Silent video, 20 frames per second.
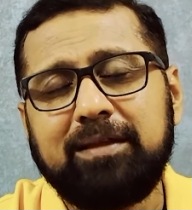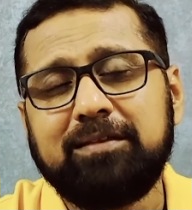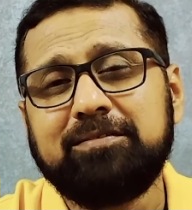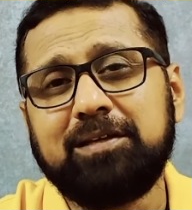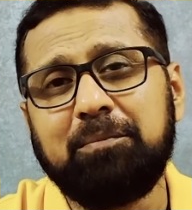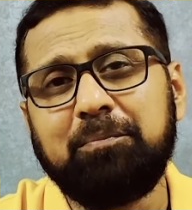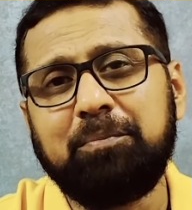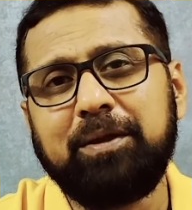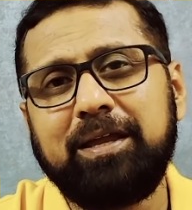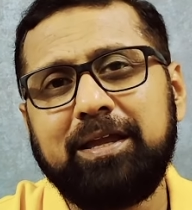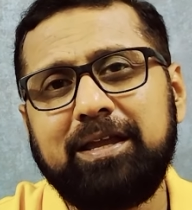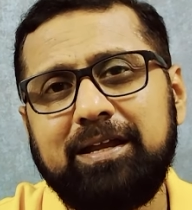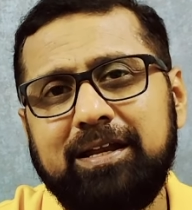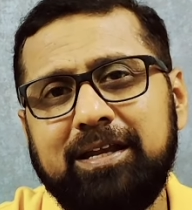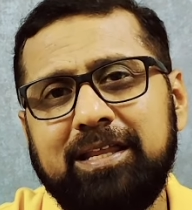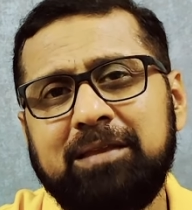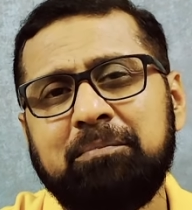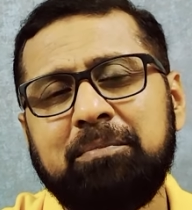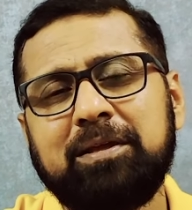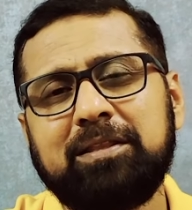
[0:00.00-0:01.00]
जब
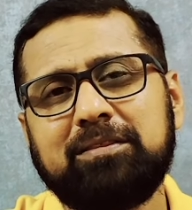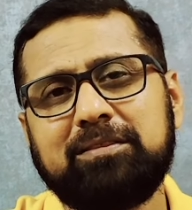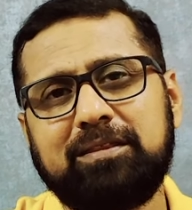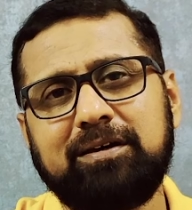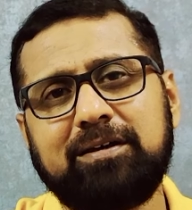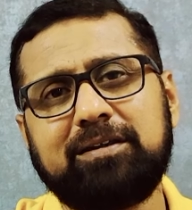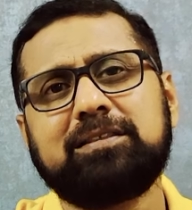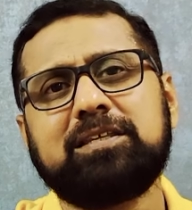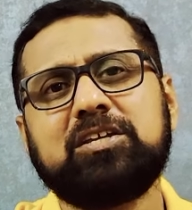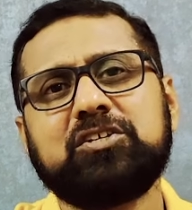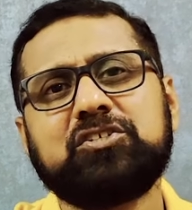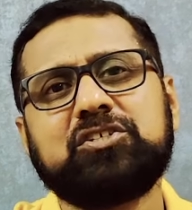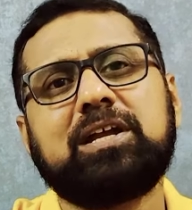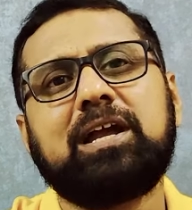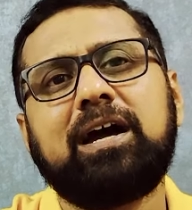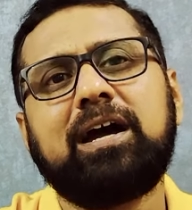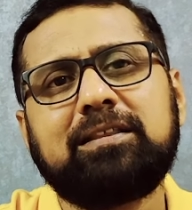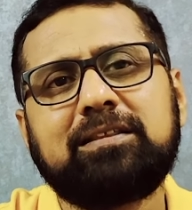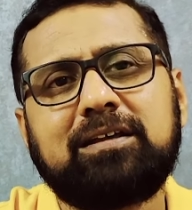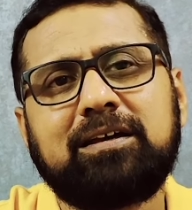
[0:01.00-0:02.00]
एडी में दर्द की
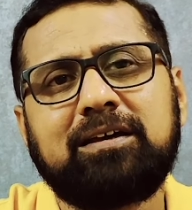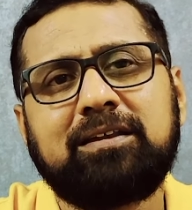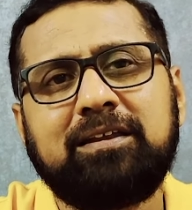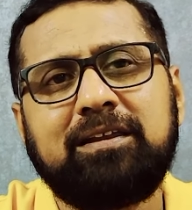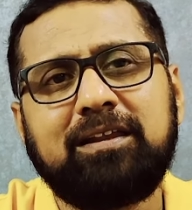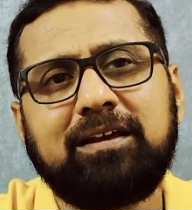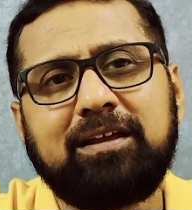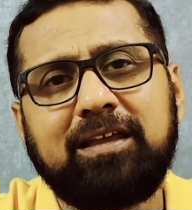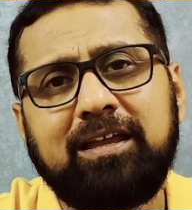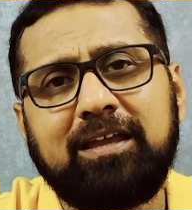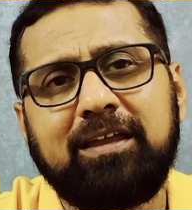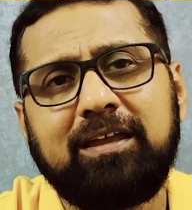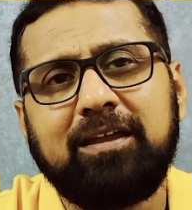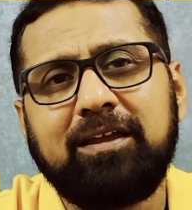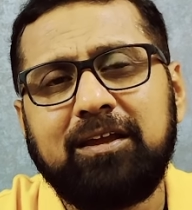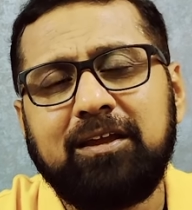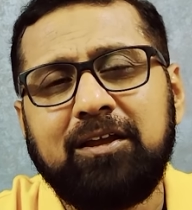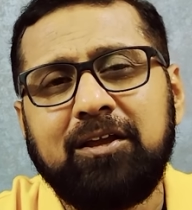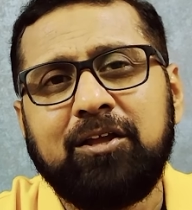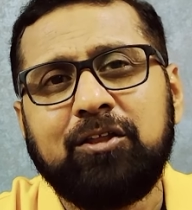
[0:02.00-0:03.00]
शिकायत करने लगे
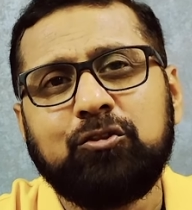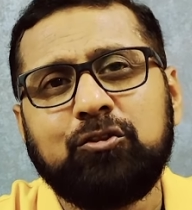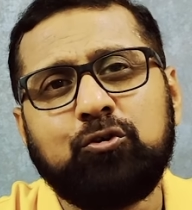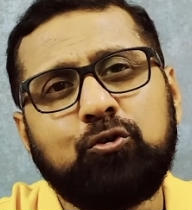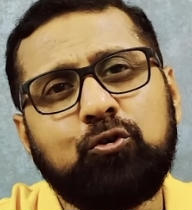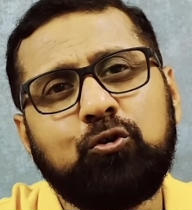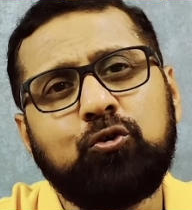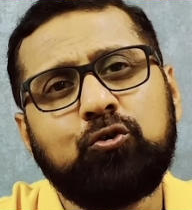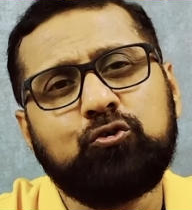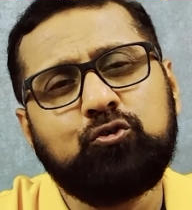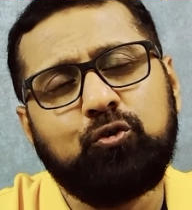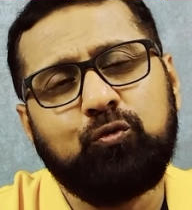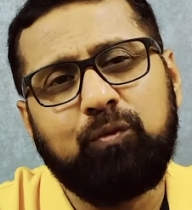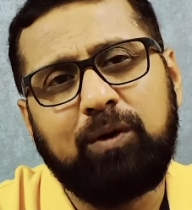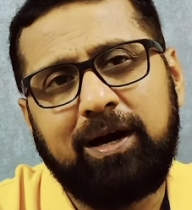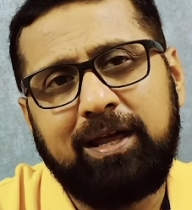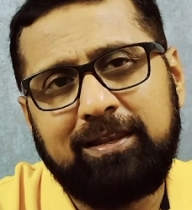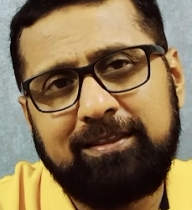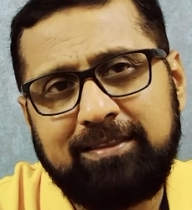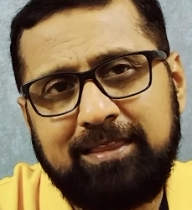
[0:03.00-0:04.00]
तो जो
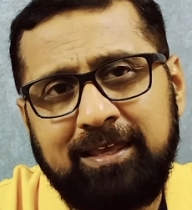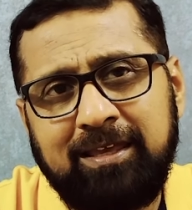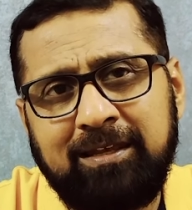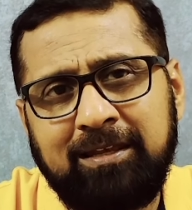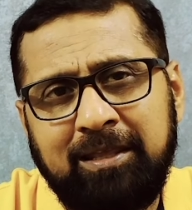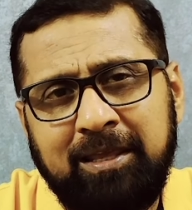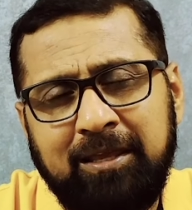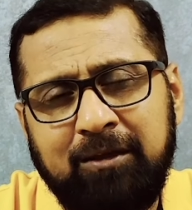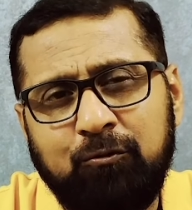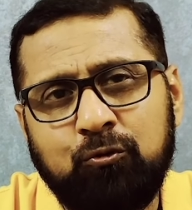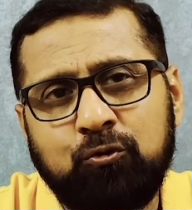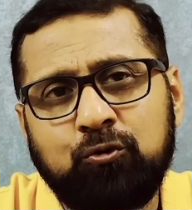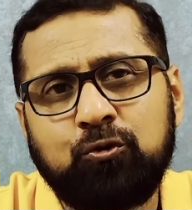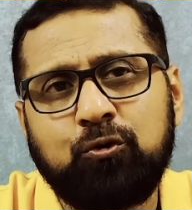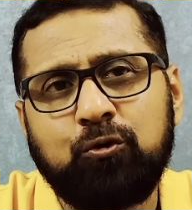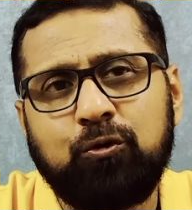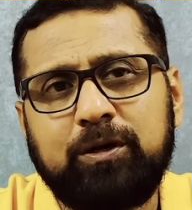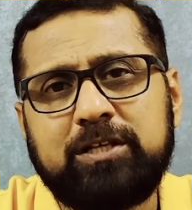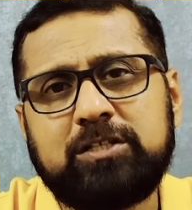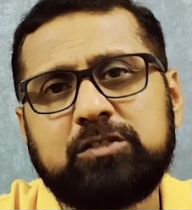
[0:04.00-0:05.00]
वालदेन हैं
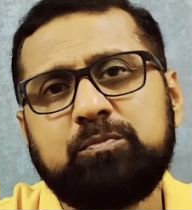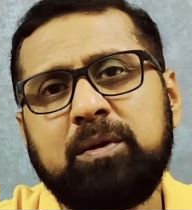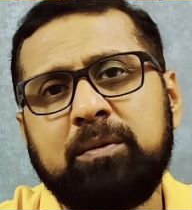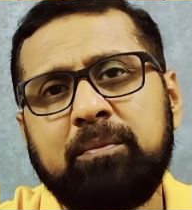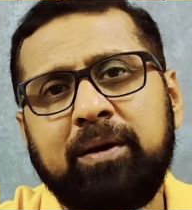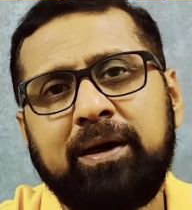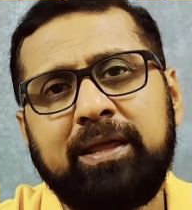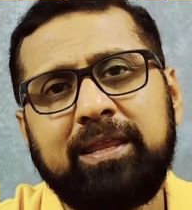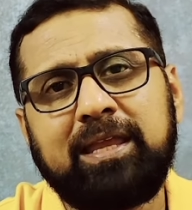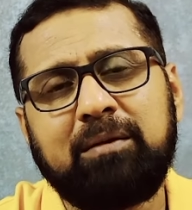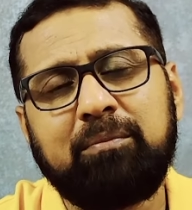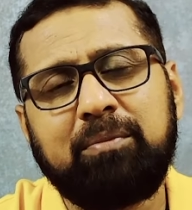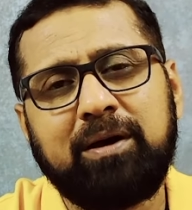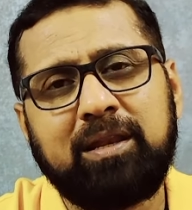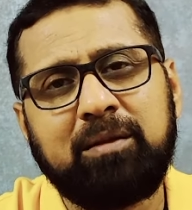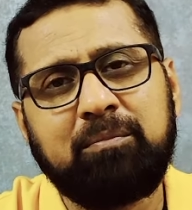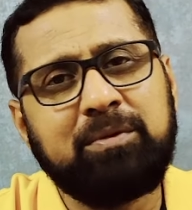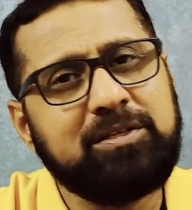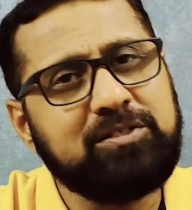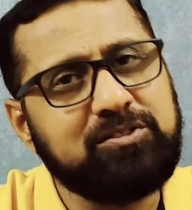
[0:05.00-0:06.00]
उनको इस बीमारी के
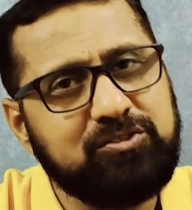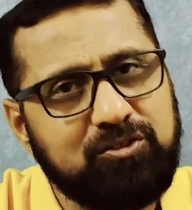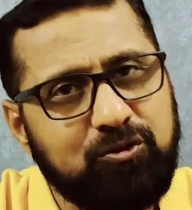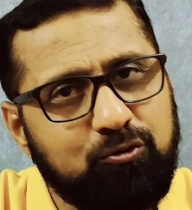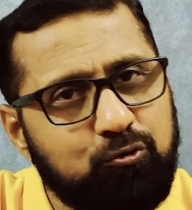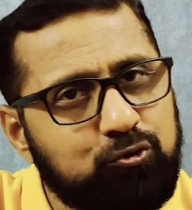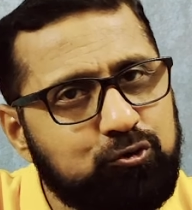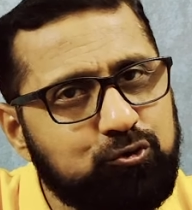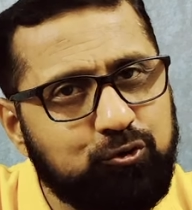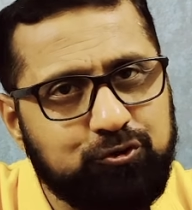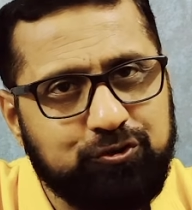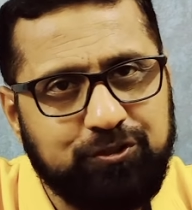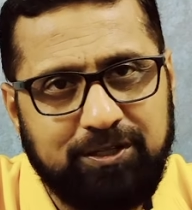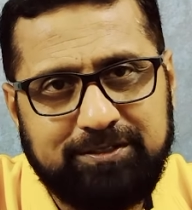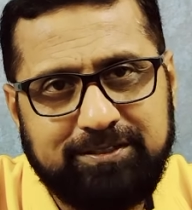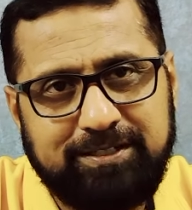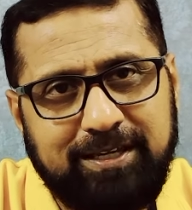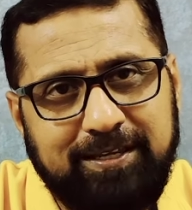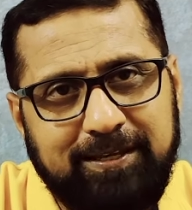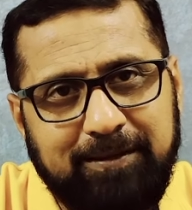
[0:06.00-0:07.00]
बारे में ज़रूर सोचना
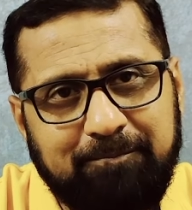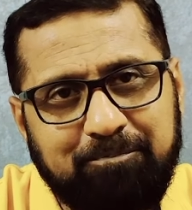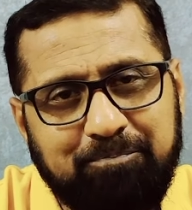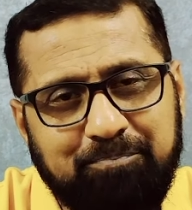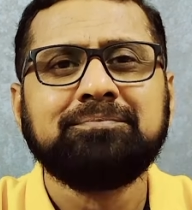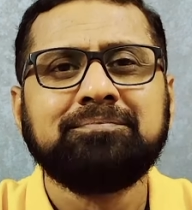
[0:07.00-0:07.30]
चाहिए